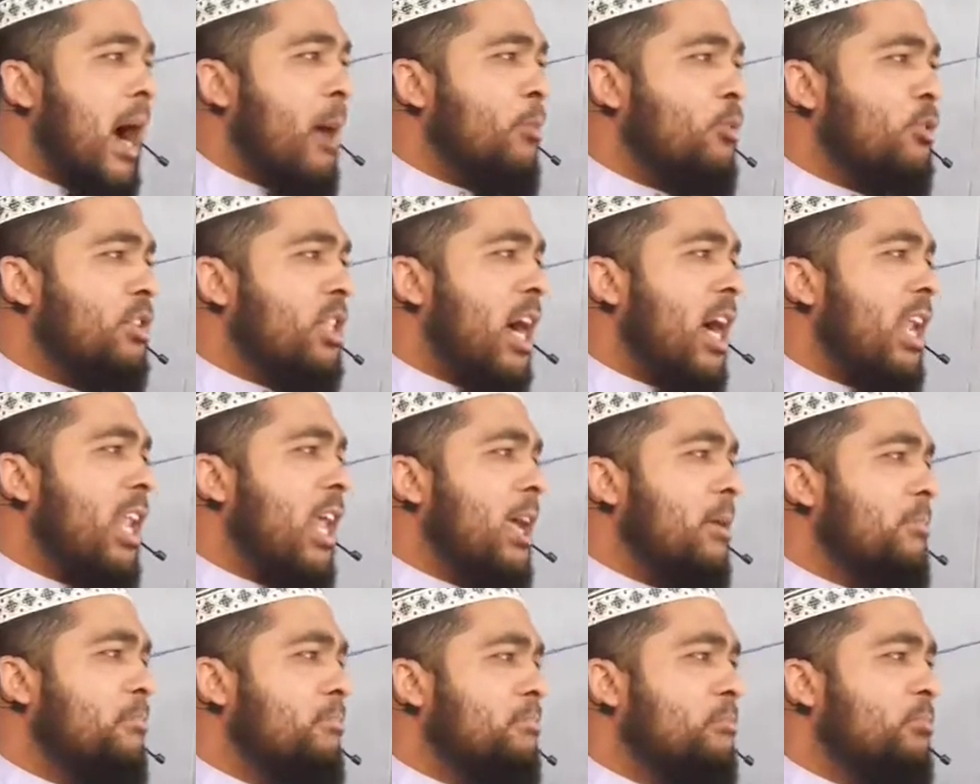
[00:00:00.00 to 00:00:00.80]
আবু
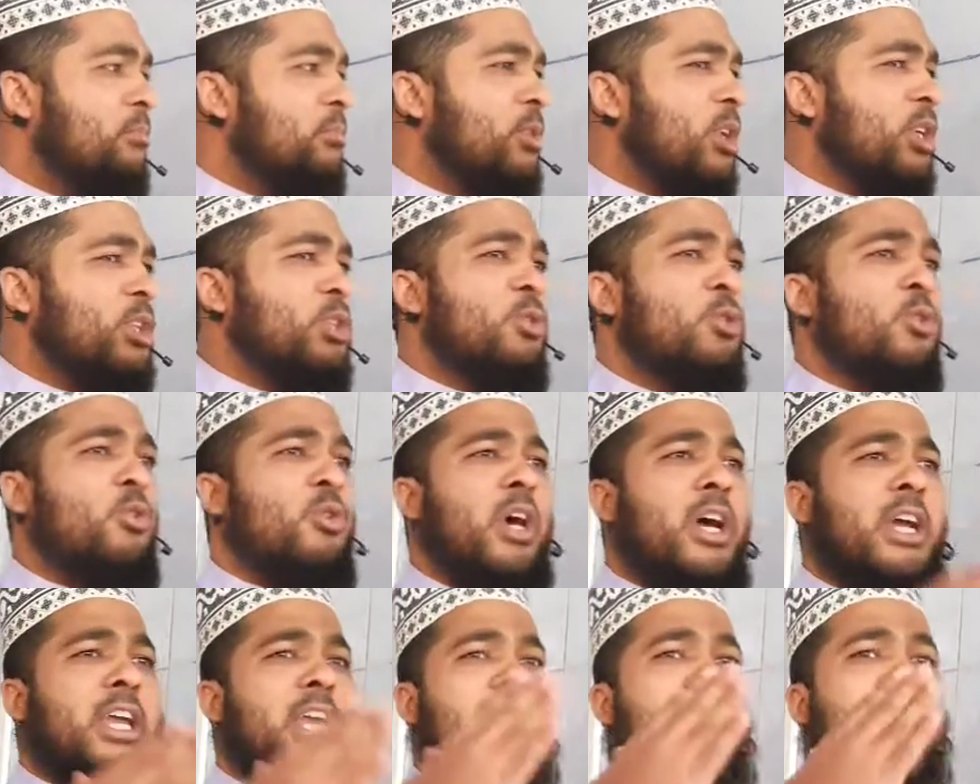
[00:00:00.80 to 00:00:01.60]
তালে
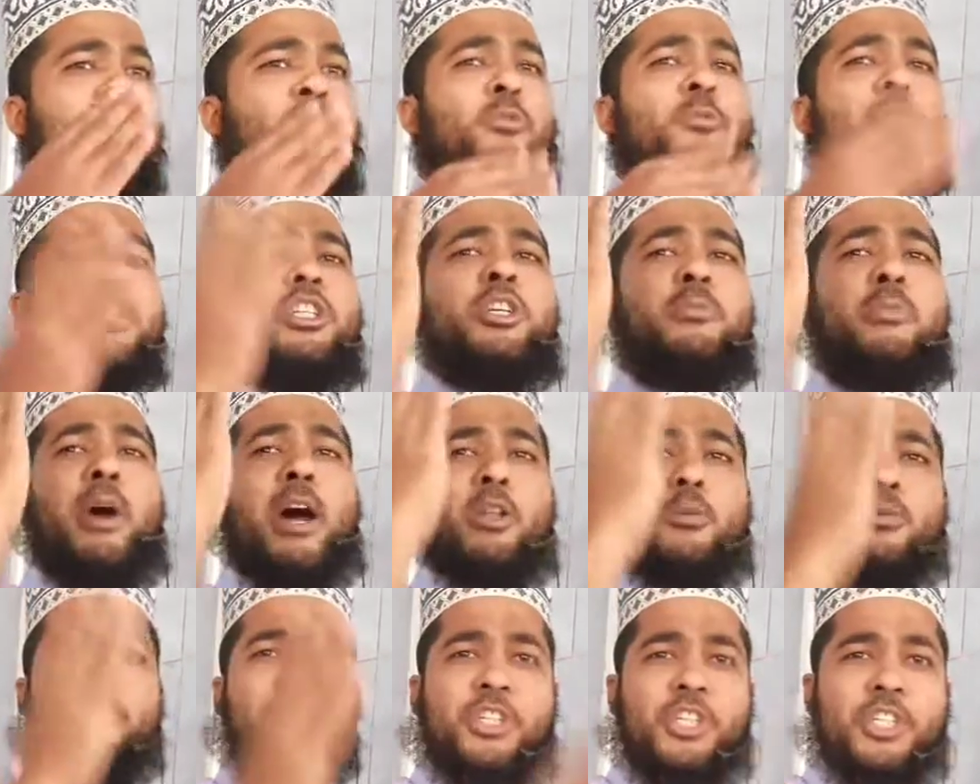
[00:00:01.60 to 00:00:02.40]
রসুল্লাহকে এত বেশি
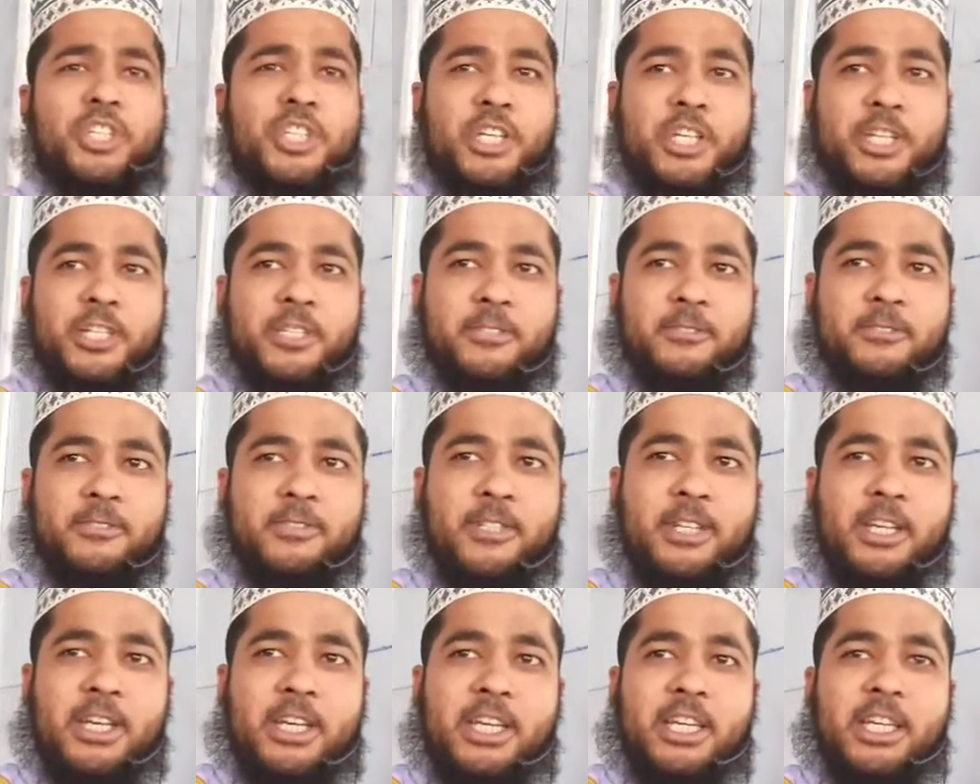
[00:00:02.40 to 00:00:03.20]
ভালোবেসেছেন
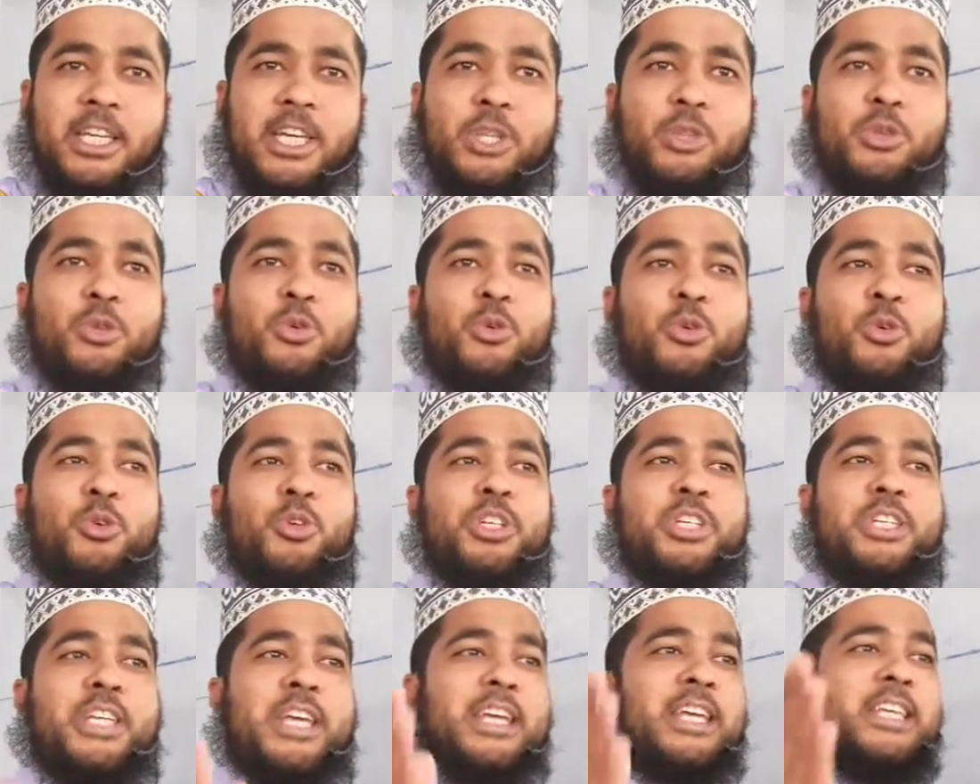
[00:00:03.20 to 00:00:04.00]
কিন্তু
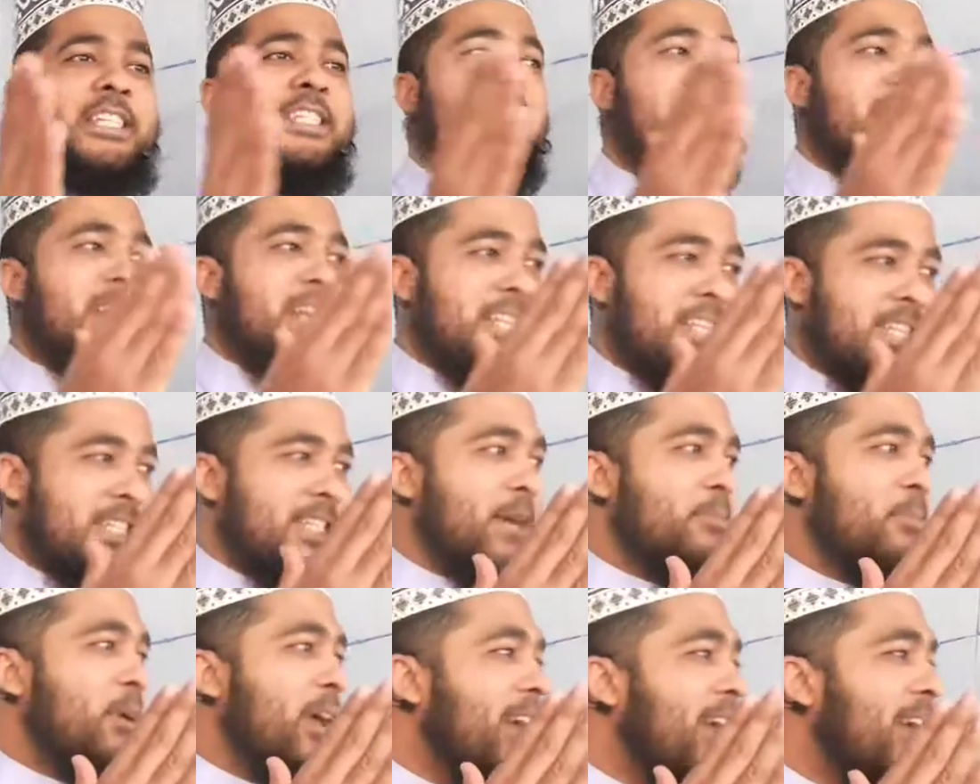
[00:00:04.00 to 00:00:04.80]
সে কি জান্নাতে
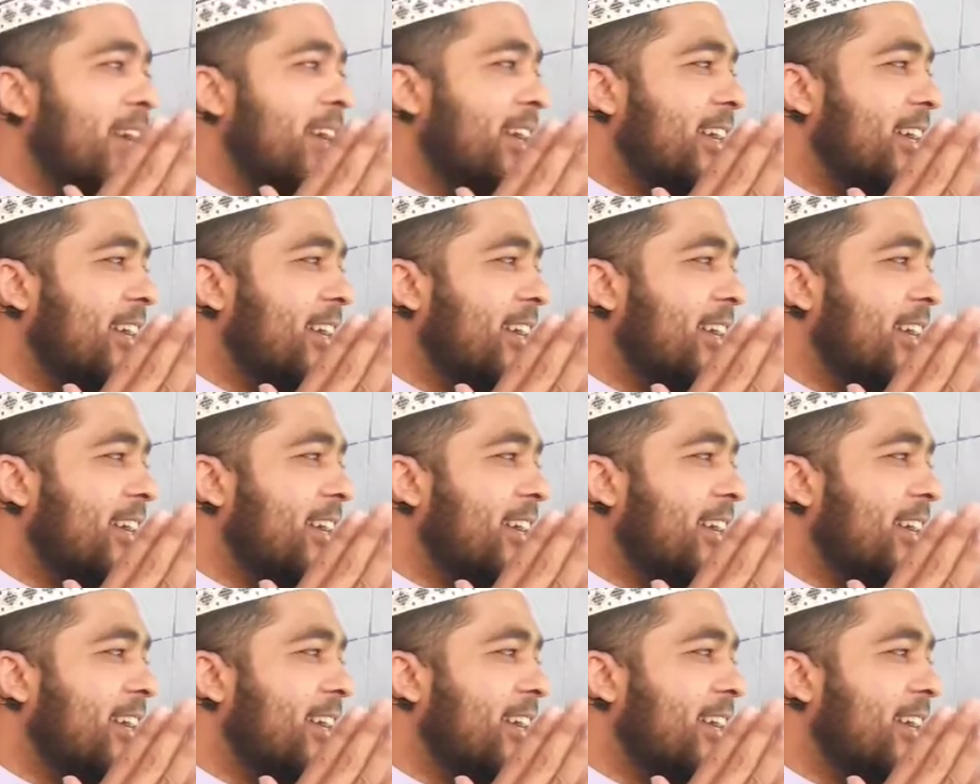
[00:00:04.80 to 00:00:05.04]
যাবে